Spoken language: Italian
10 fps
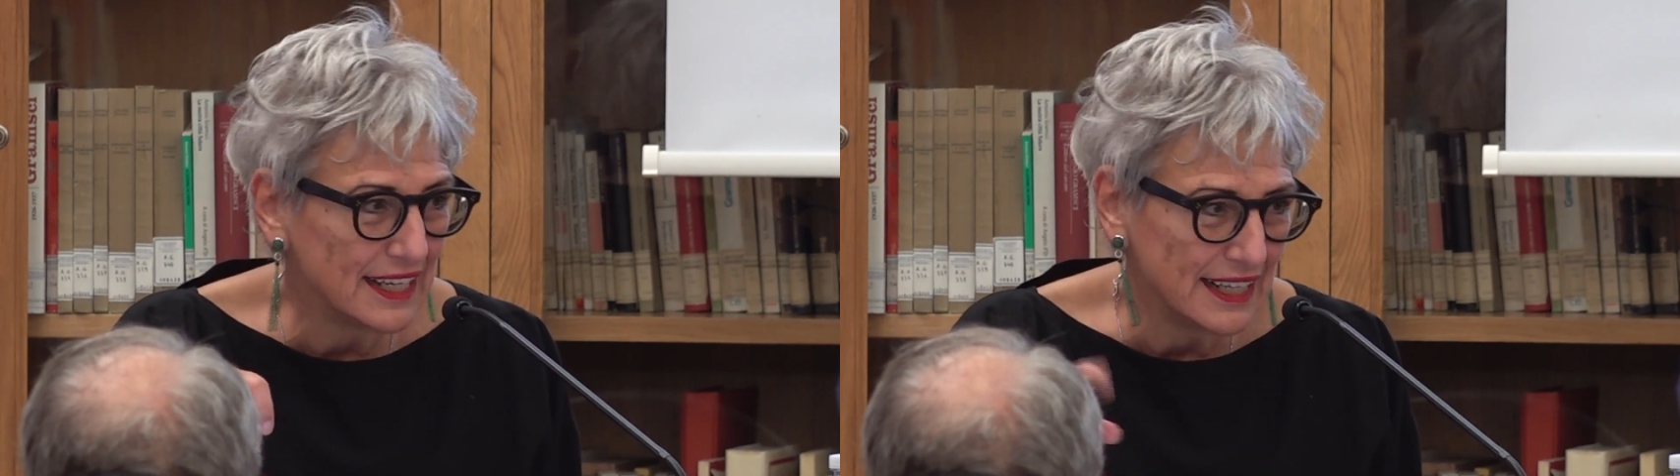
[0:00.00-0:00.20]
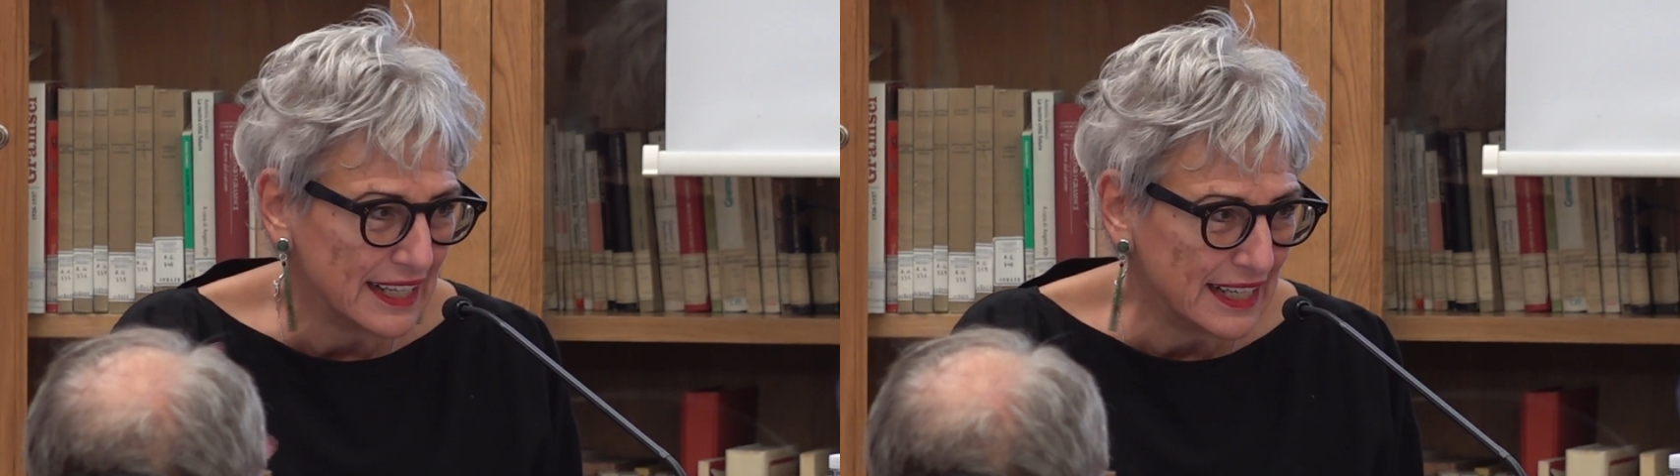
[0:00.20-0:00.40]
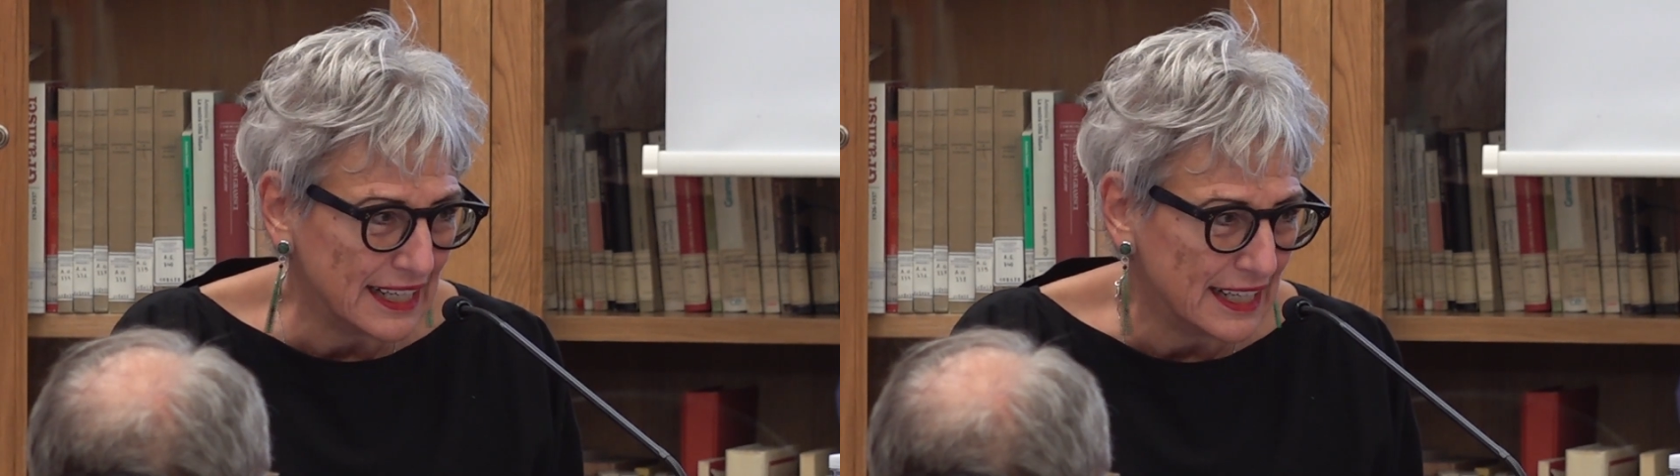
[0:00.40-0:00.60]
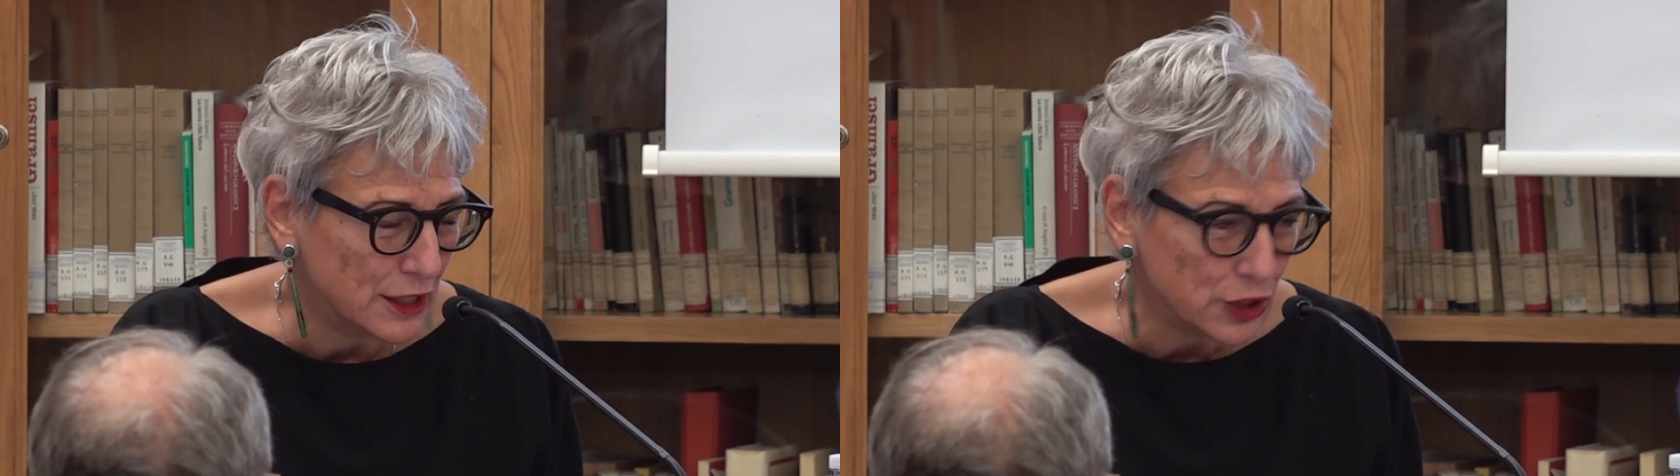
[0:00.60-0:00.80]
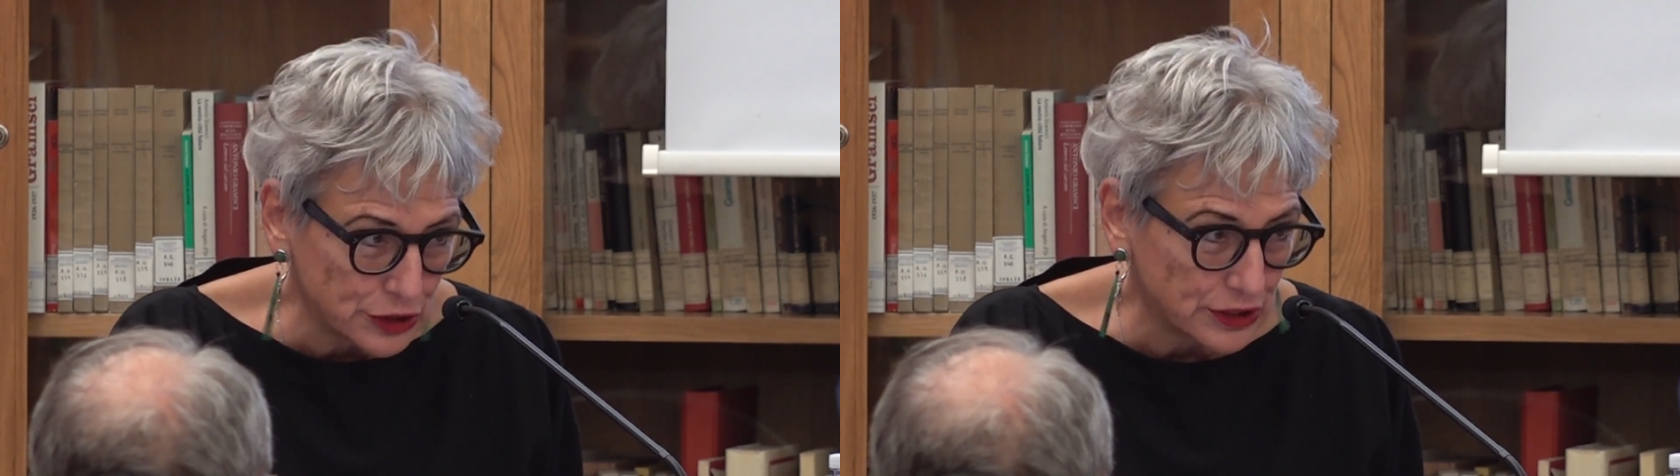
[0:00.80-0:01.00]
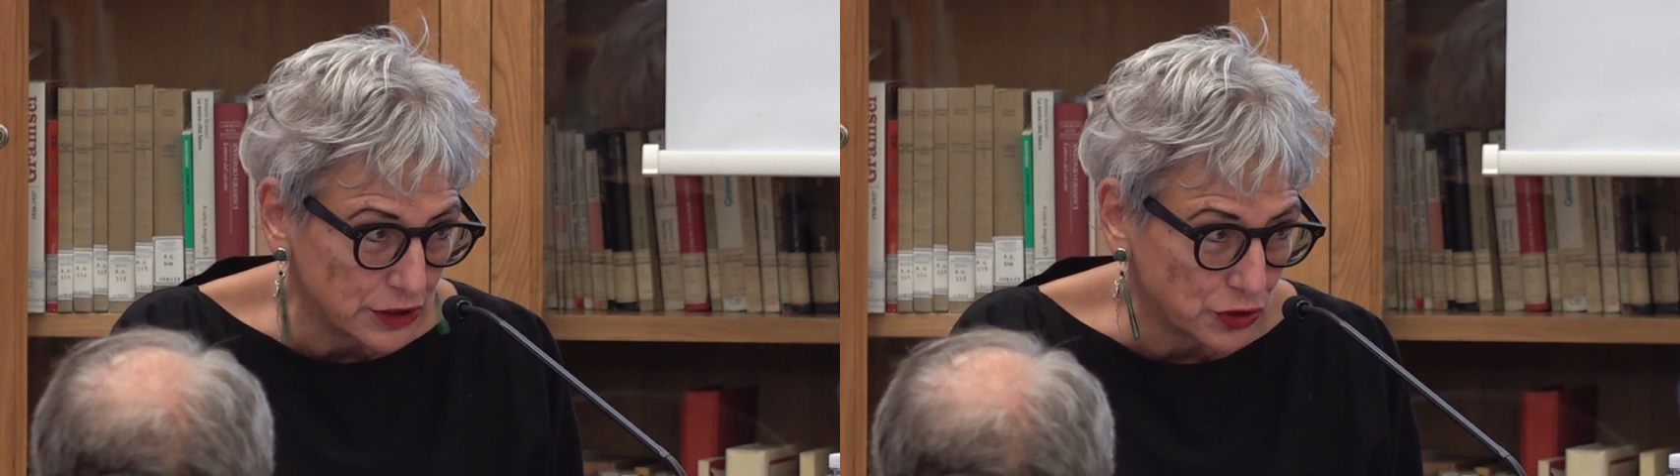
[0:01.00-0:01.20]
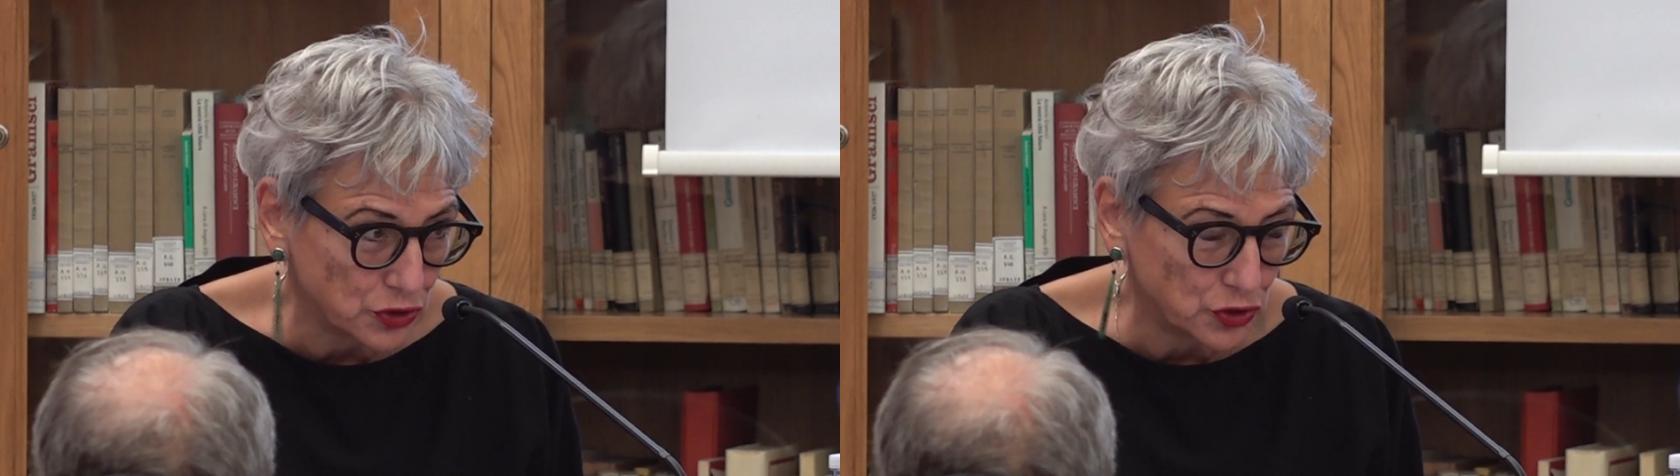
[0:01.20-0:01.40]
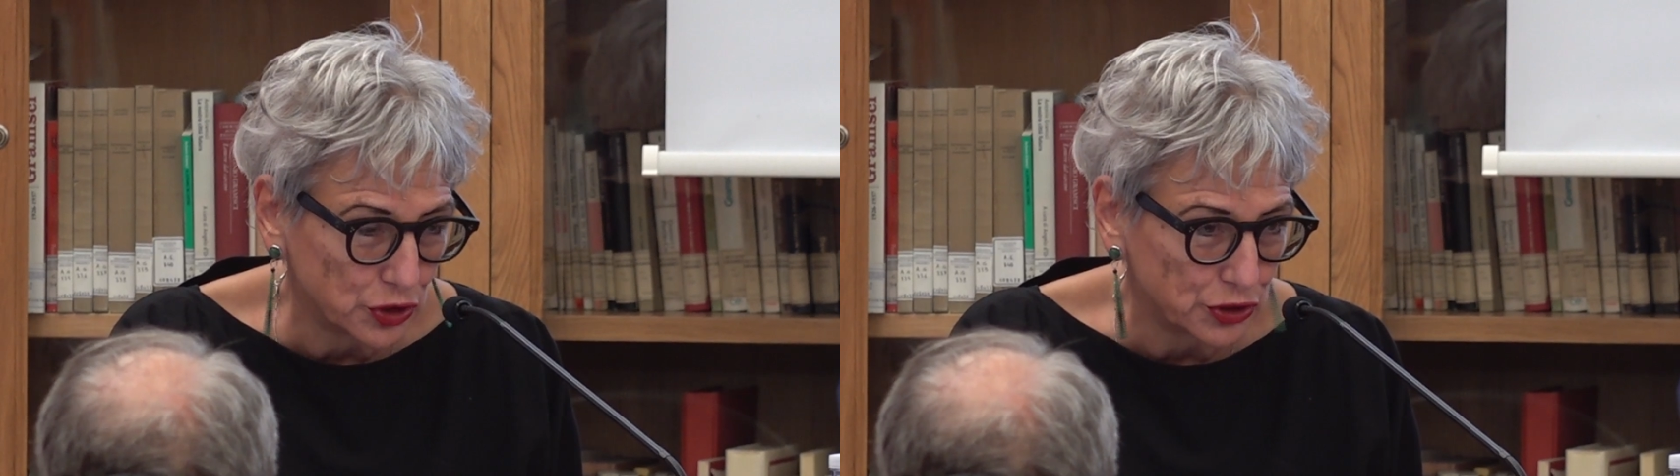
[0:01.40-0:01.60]
Eh, lo
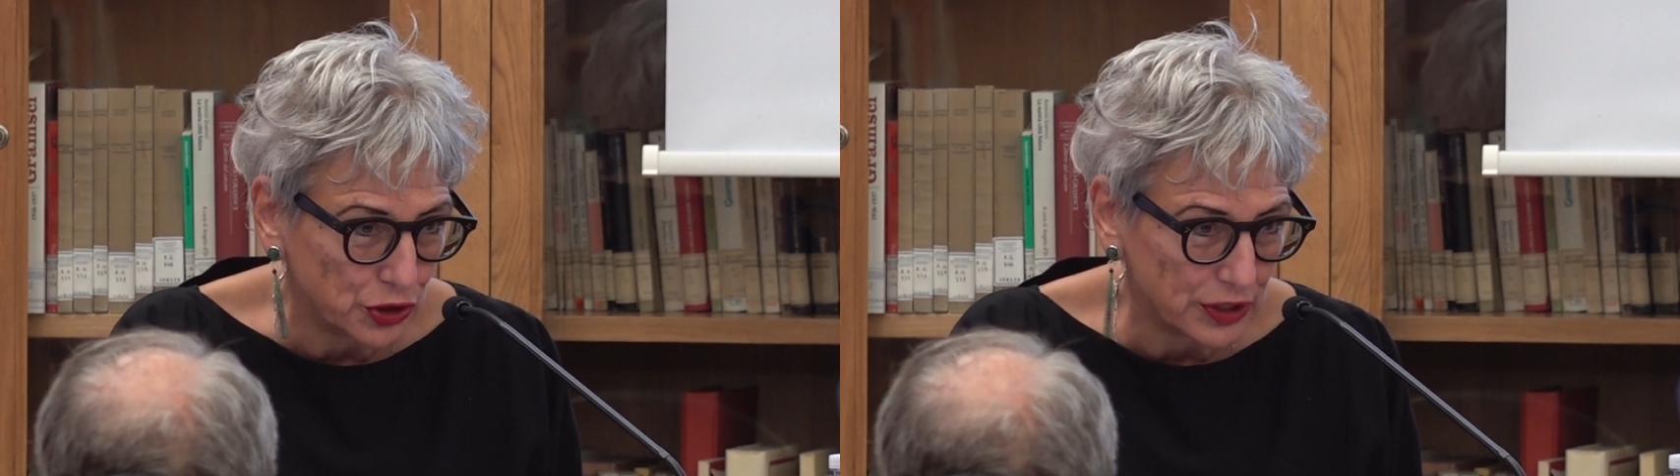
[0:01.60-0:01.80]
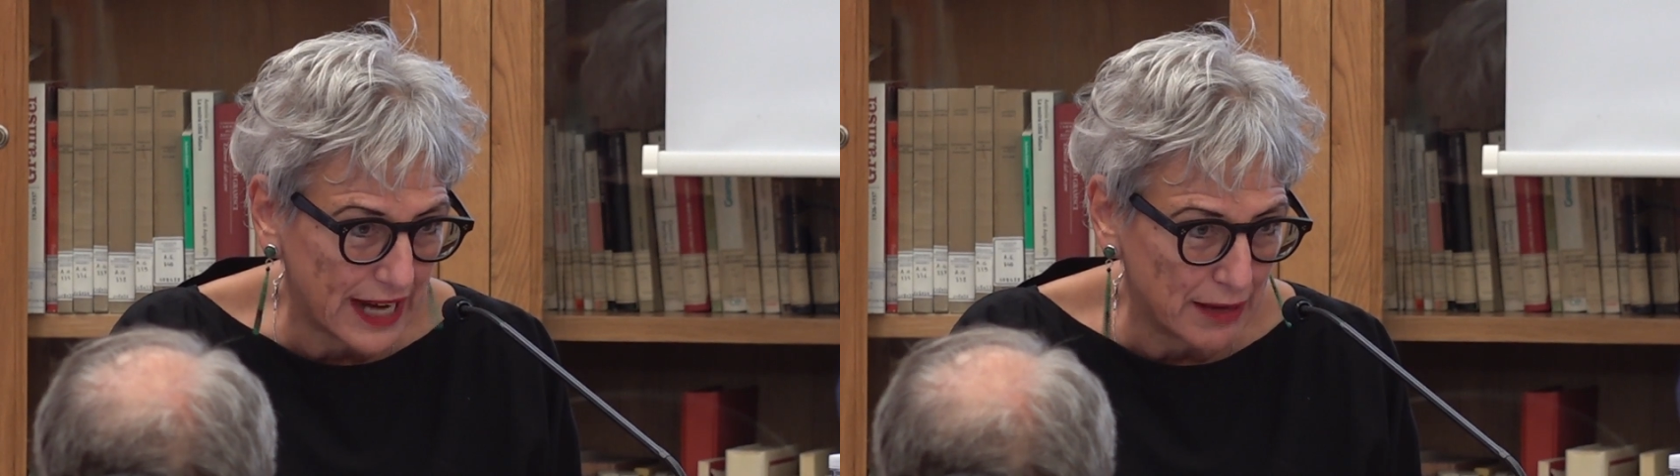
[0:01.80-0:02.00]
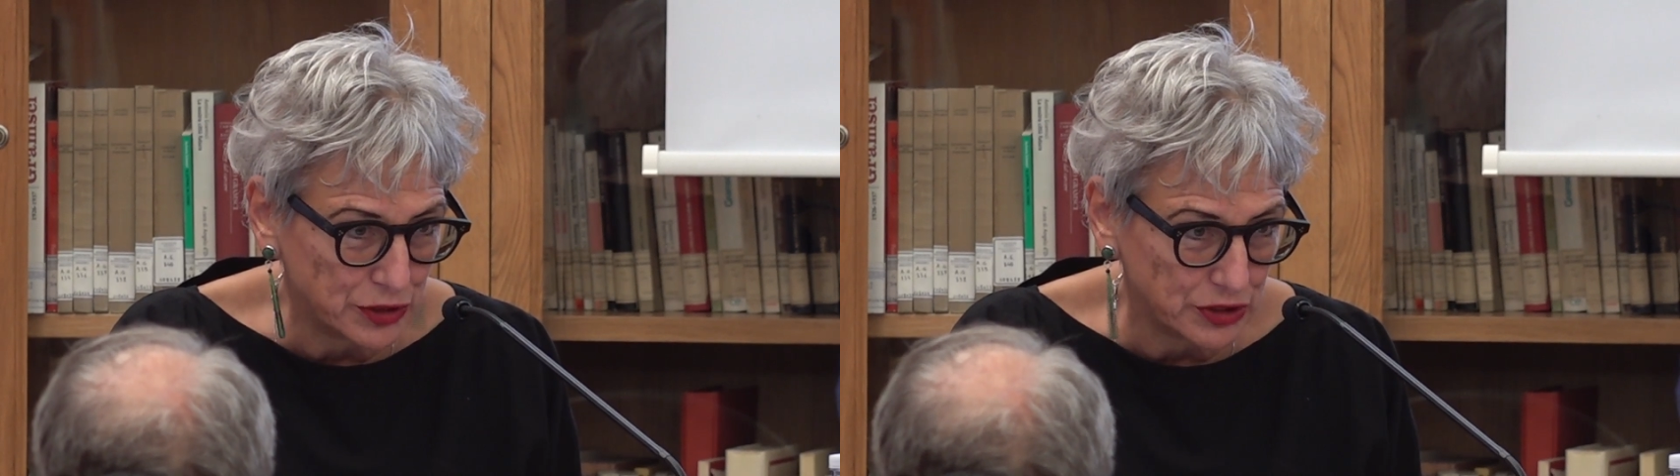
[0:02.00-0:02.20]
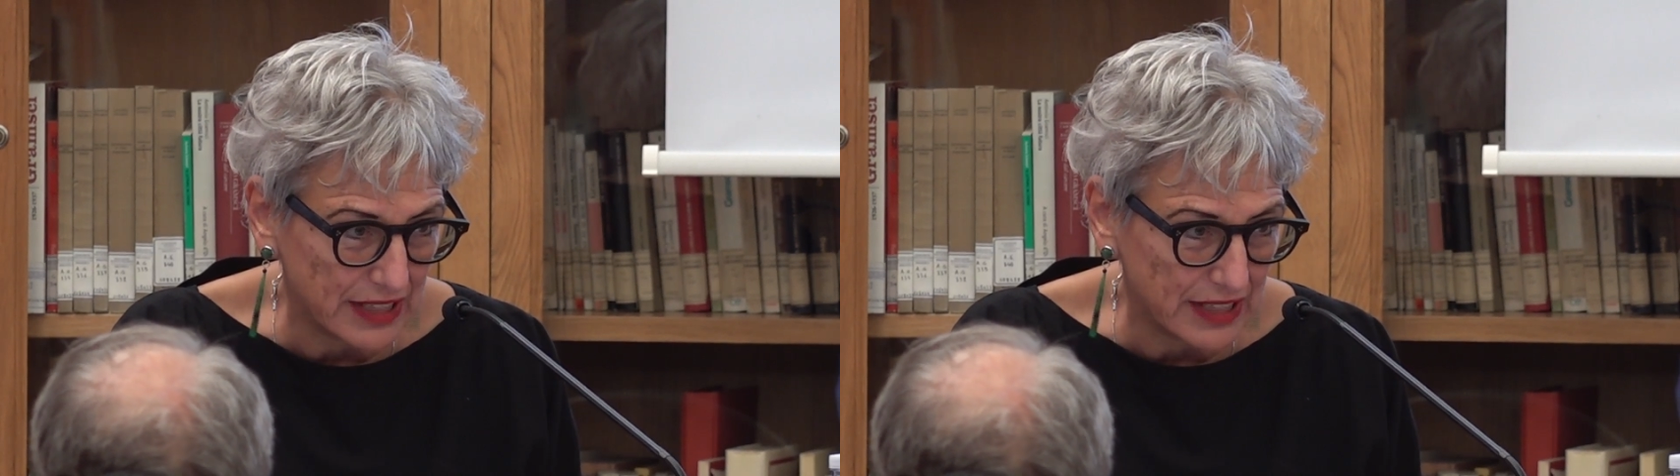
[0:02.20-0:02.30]
stesso giorno Gramsci